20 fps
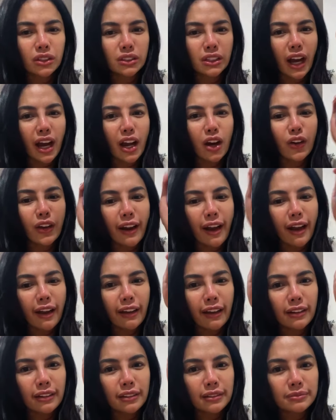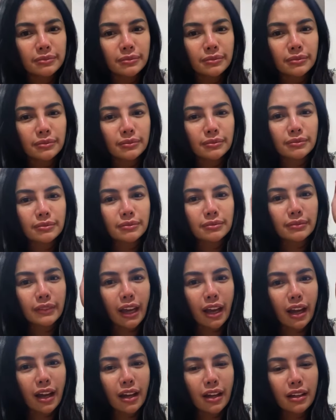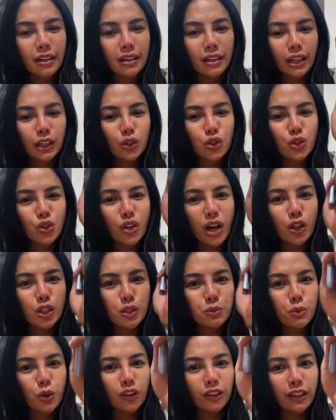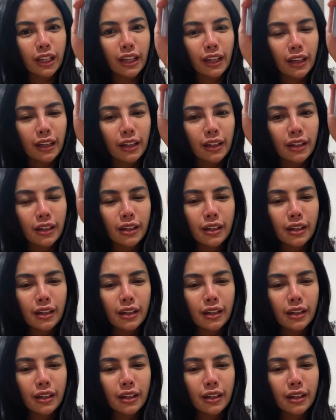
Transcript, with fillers: Jangan lo ilangin. Ya, itu juga harus bukti.